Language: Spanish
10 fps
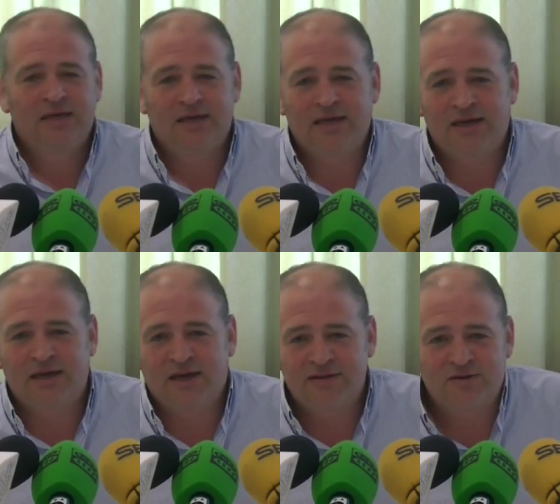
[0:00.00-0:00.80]

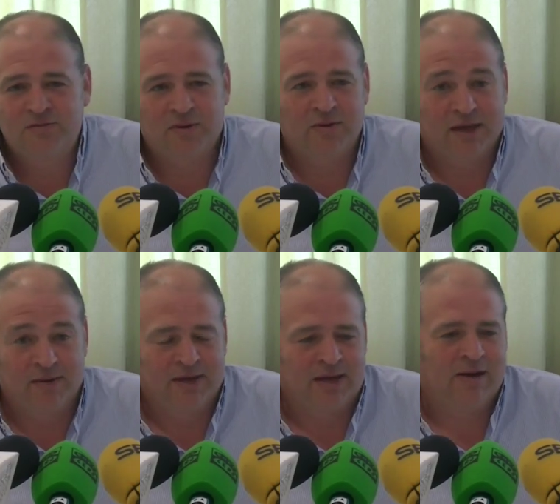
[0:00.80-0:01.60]
Eh, eso
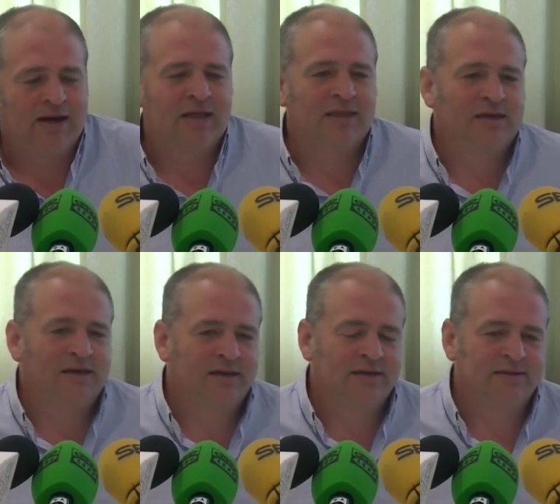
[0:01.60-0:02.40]
que, valga
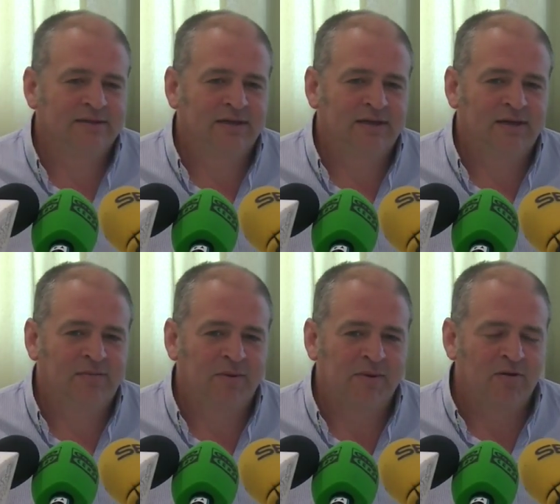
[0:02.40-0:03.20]
de, en
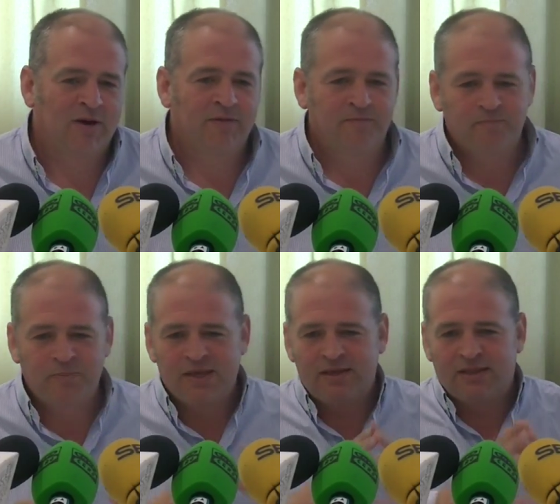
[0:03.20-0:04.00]
primer lugar.
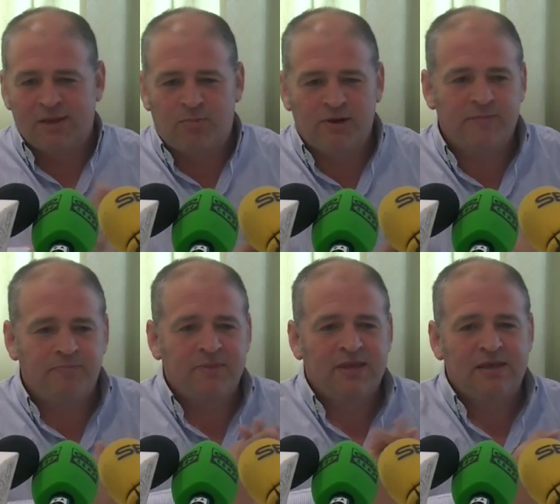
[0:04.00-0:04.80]
Después,
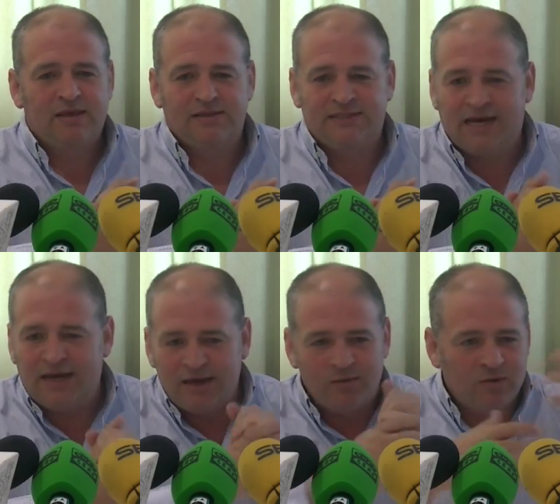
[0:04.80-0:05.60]

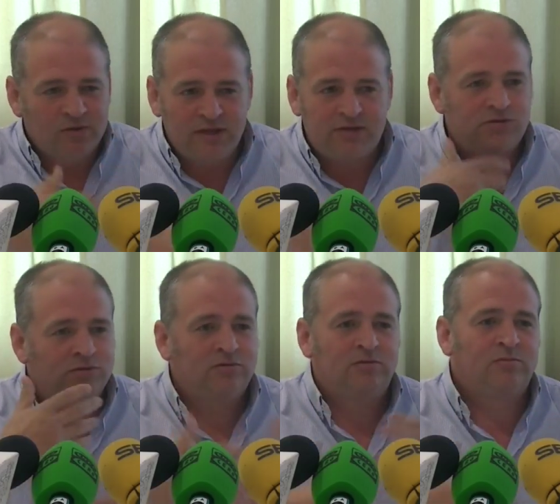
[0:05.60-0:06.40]
ya hemos
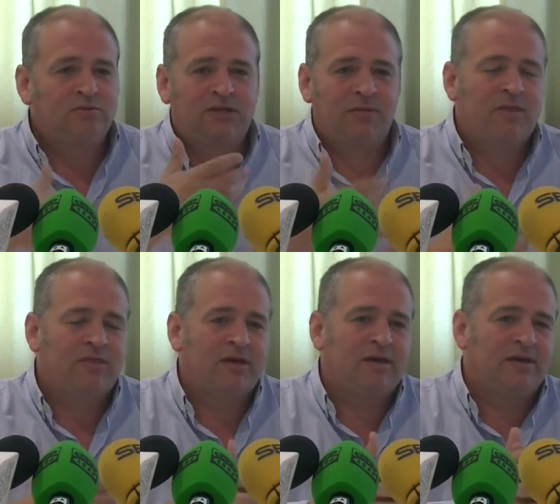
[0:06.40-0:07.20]
dicho muchas
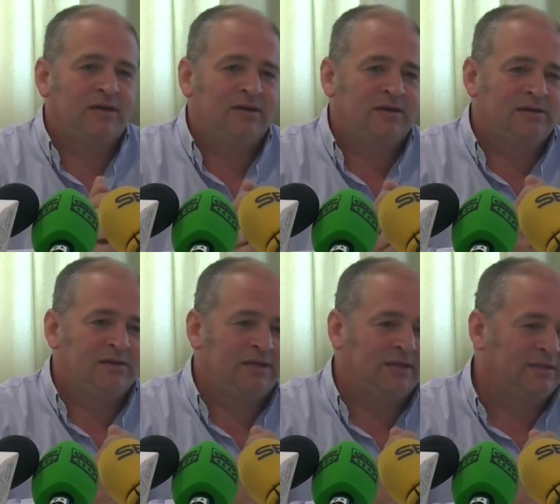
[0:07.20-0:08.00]
veces,
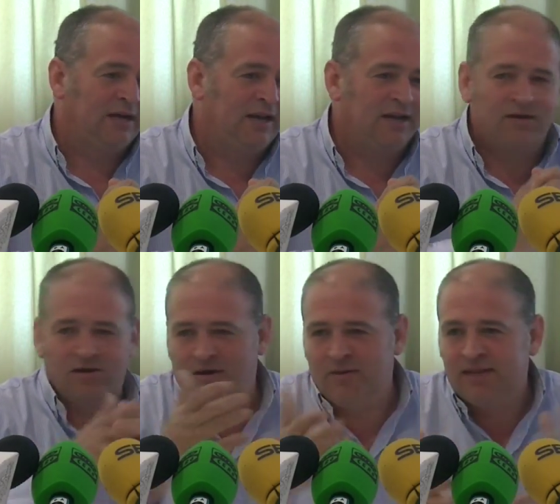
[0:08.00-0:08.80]
y entre líneas
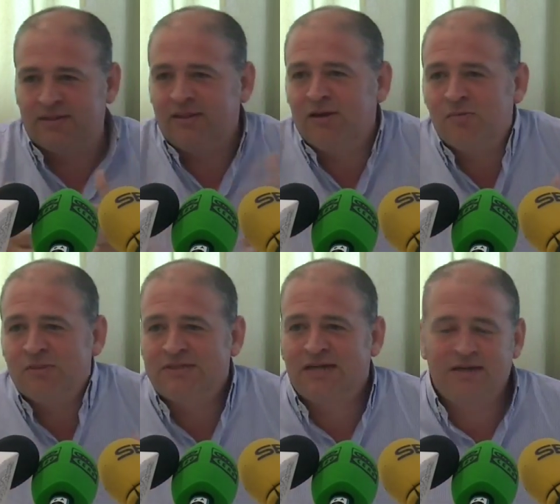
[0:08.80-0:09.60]
nos habéis entendido los
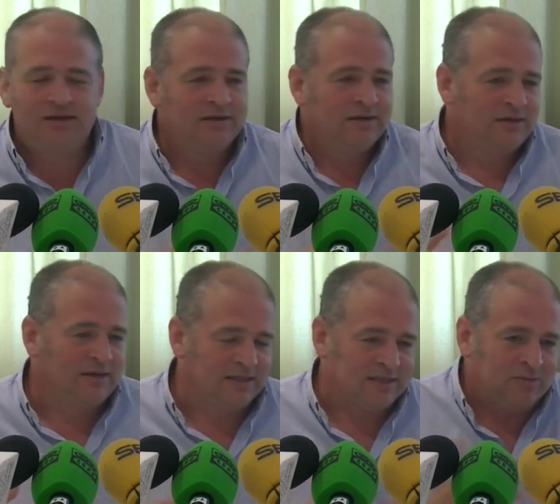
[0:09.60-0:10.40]
mensajes,
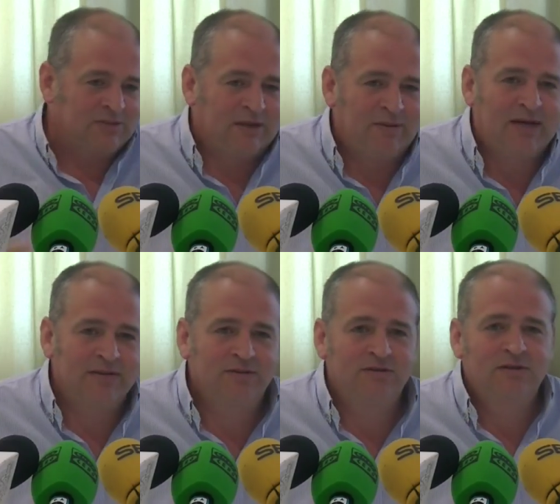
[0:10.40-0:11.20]
que estamos
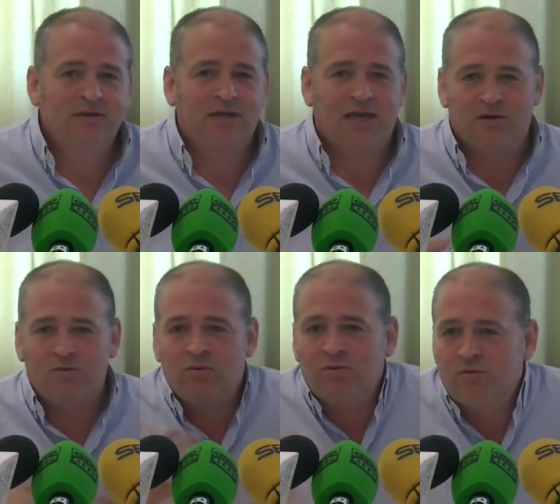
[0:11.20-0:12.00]
trabajando en
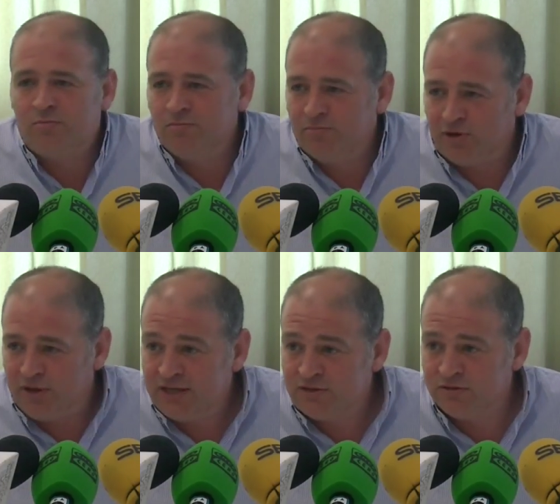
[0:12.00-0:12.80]
un nuevo
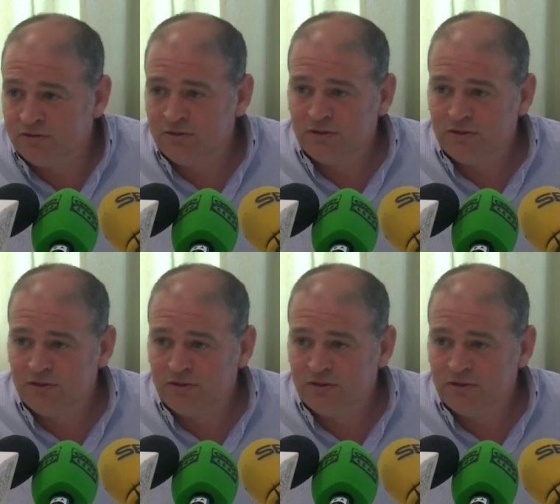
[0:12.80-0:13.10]
proyecto.